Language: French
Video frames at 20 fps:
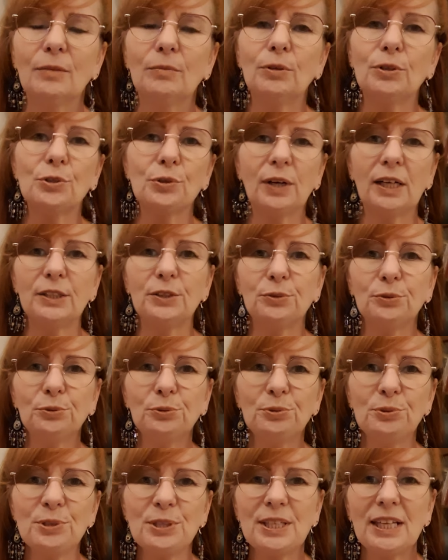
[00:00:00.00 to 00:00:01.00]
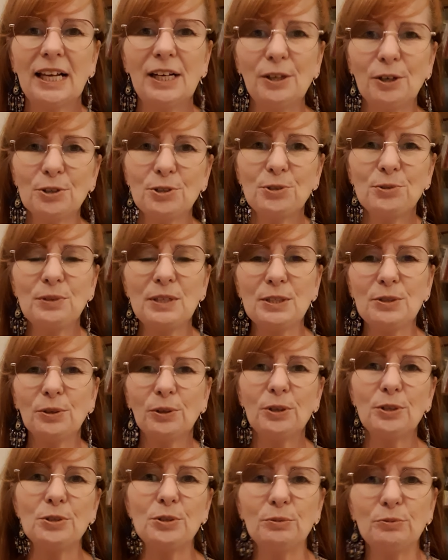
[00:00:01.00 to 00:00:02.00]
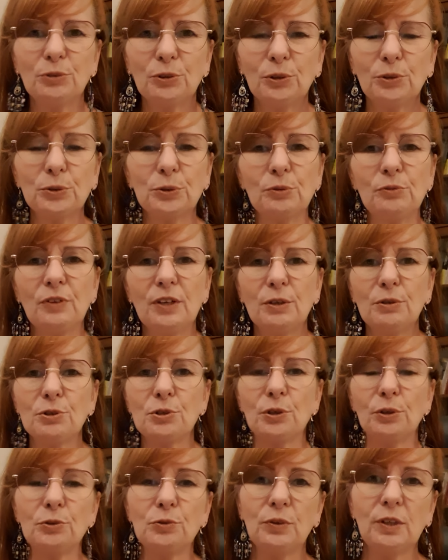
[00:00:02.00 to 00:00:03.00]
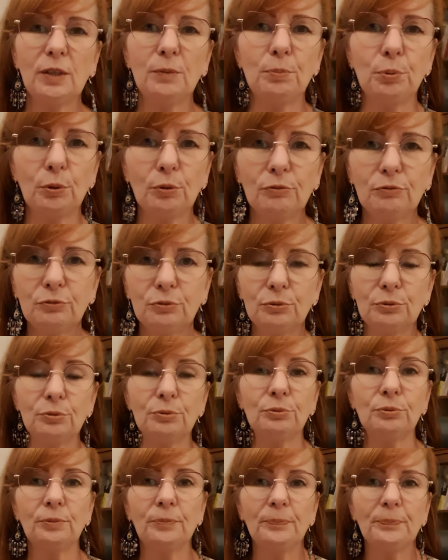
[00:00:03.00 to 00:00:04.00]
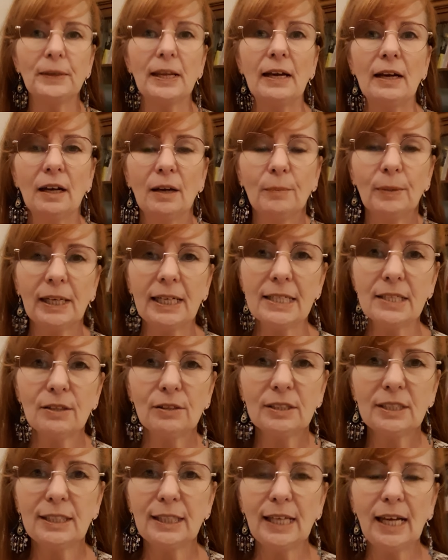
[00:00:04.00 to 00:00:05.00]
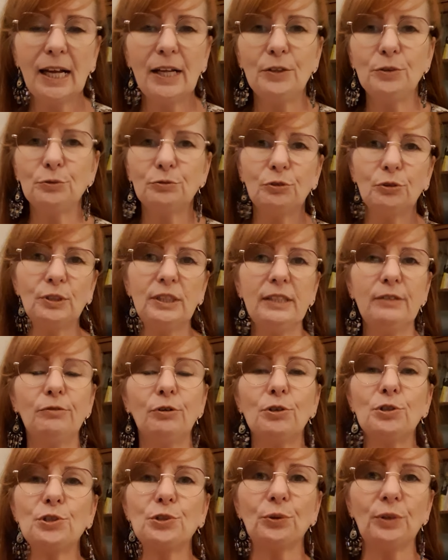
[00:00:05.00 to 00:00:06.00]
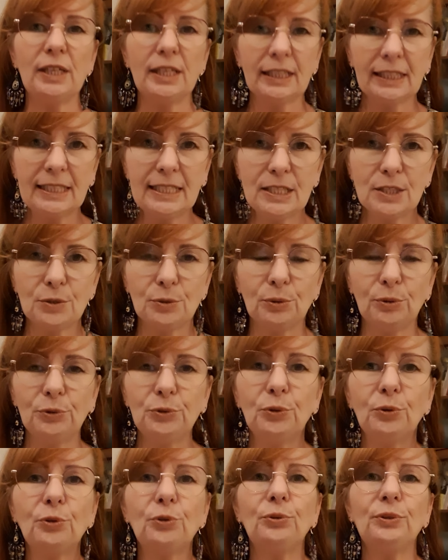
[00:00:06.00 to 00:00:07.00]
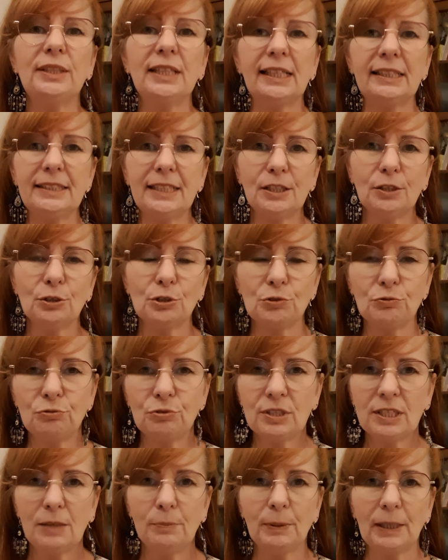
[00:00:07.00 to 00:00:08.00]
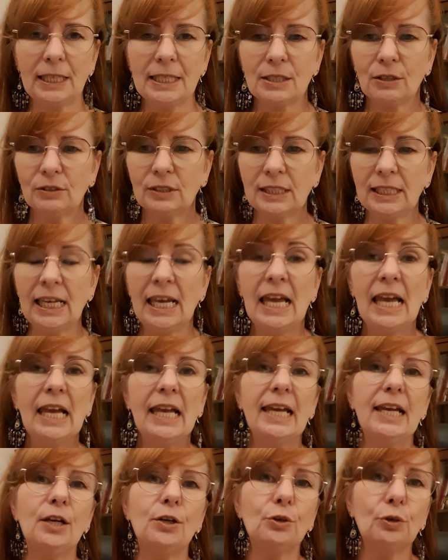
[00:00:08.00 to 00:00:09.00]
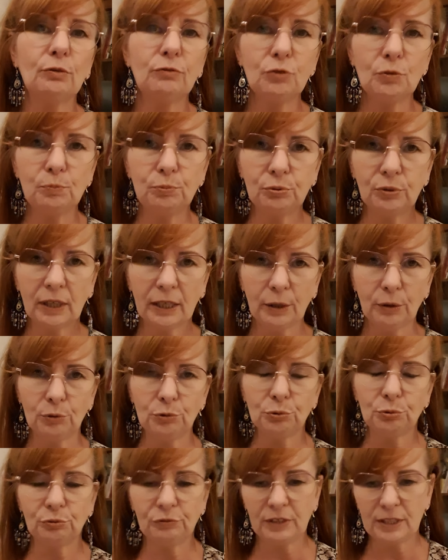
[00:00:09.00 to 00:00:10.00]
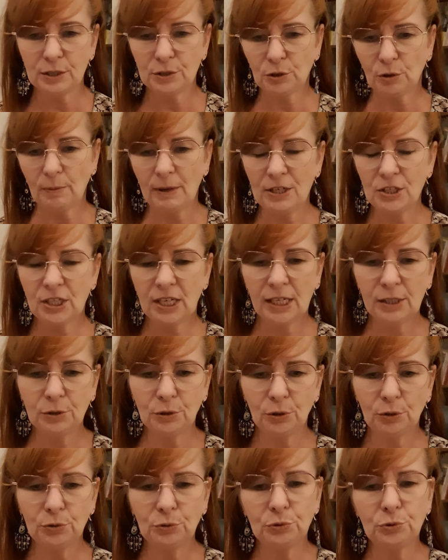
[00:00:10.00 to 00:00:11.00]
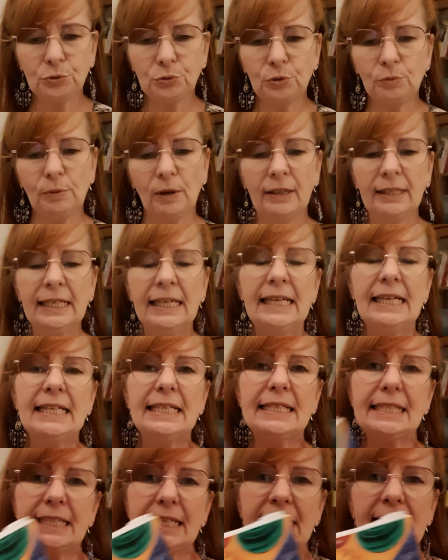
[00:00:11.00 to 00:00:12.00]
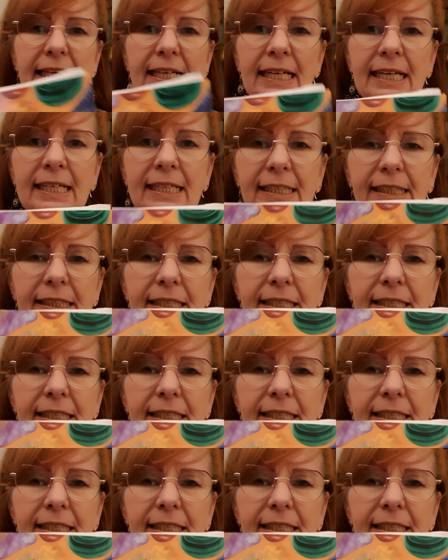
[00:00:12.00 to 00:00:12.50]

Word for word: Bonjour à tous, alors je suis heureuse de vous retrouver aujourd'hui pour vous présenter un nouveau livre sur les cristaux, donc le dernier que je vous ai présenté et que vous pourrez retrouver sur ma chaîne YouTube, c'est les,